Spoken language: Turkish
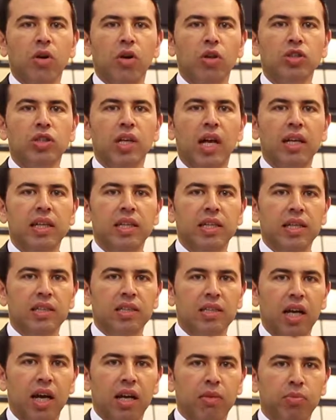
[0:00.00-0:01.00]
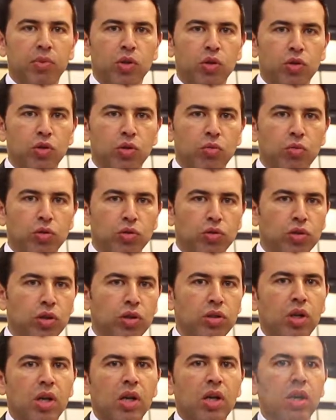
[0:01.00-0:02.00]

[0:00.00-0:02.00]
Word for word: özelliğine sahip bir ürünümüzdür.